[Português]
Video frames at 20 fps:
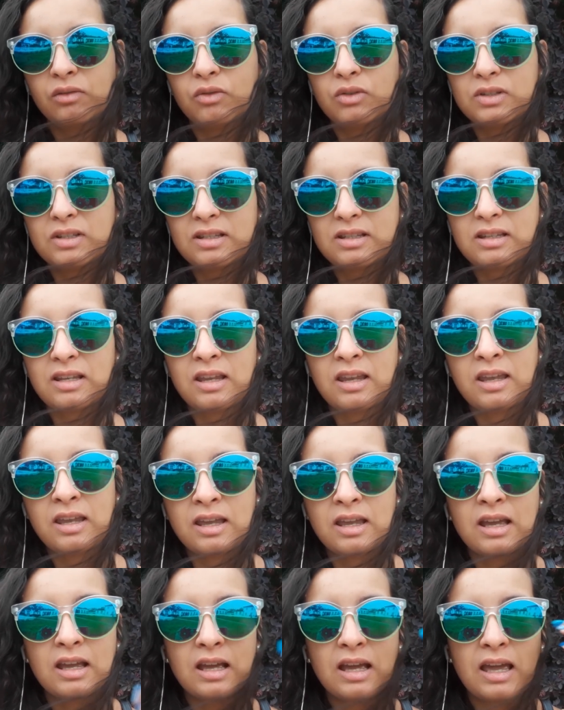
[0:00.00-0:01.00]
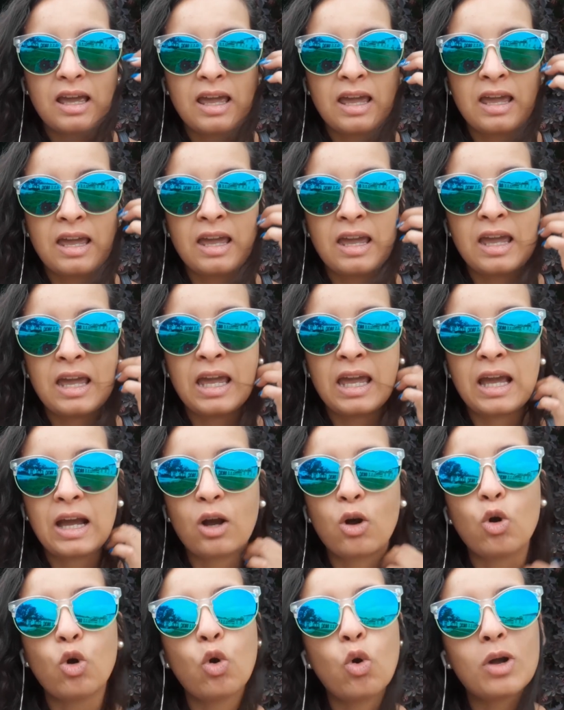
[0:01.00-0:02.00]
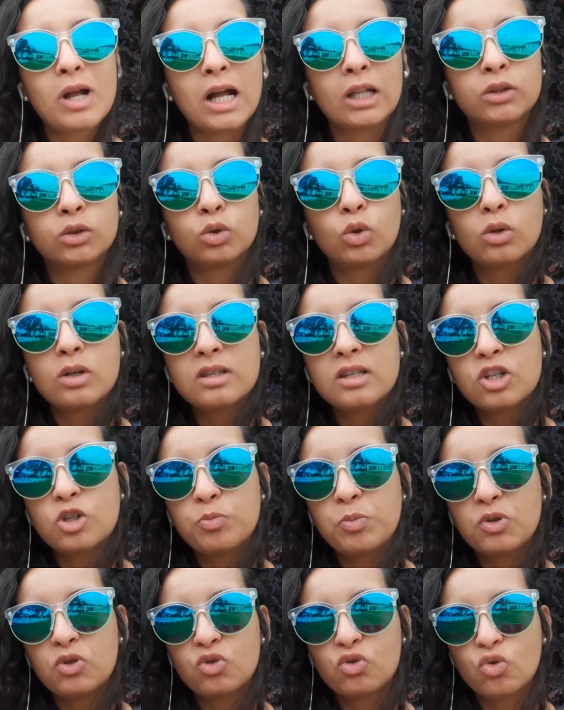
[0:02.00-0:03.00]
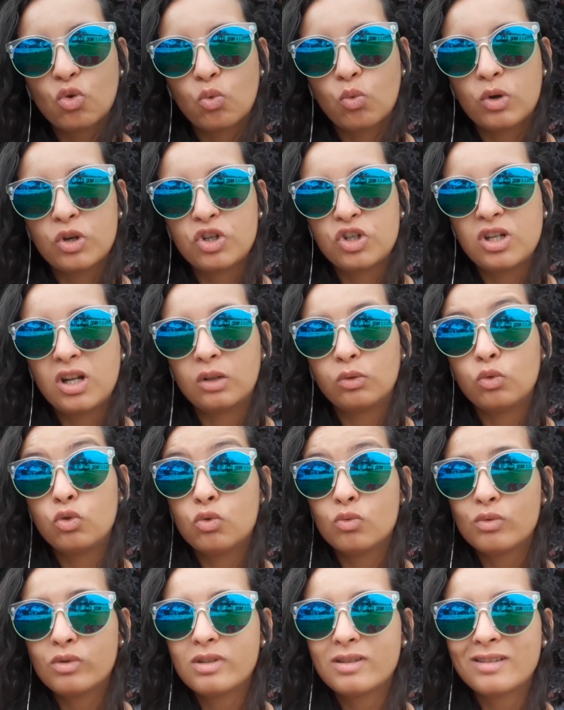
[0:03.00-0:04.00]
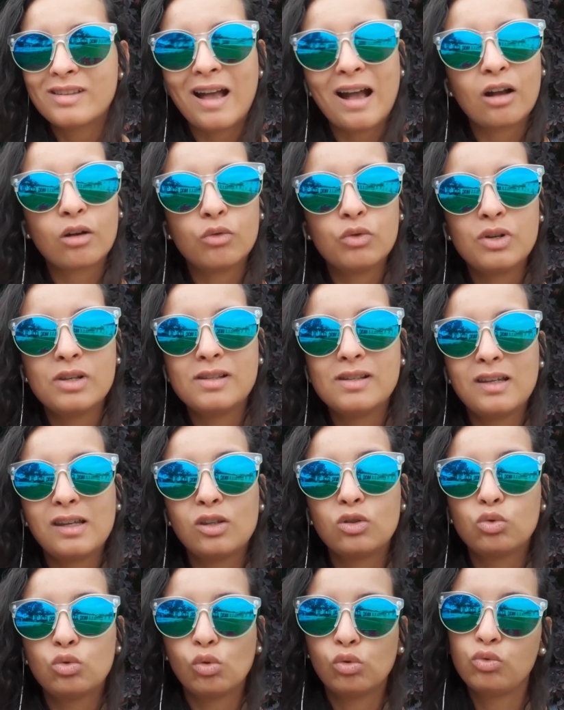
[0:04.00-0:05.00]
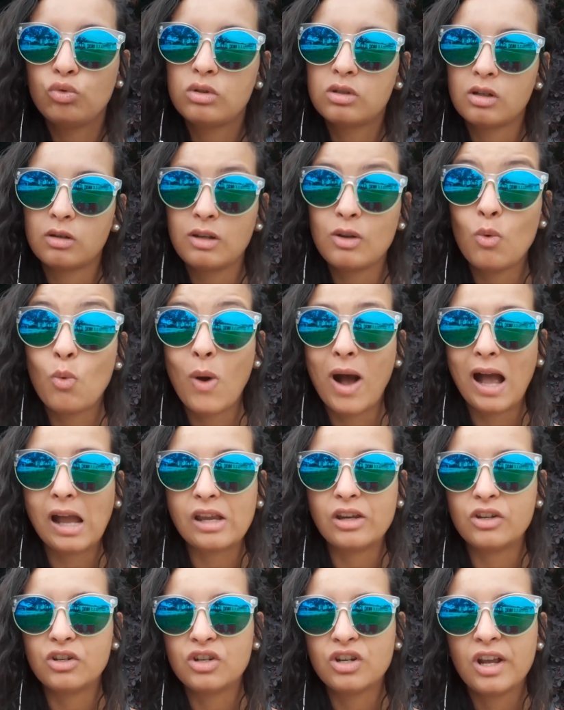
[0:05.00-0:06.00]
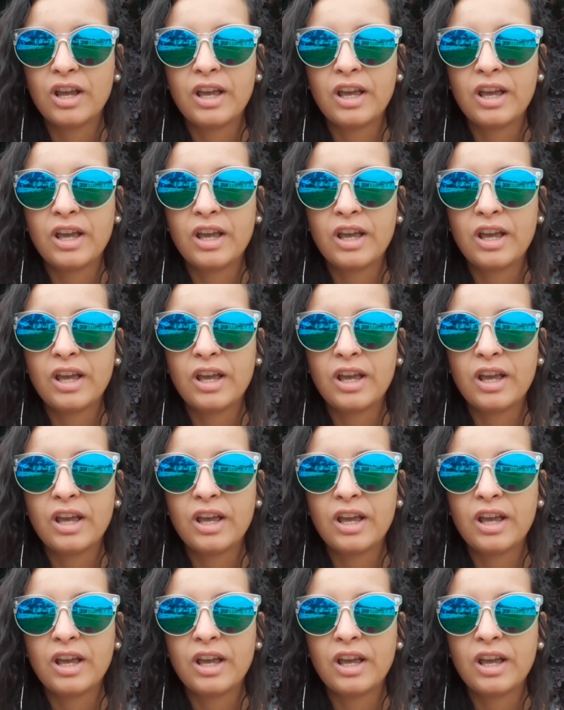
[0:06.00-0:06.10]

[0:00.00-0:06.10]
Você é, colocar todas as pessoas dentro de um saco e dizer que todos são iguais.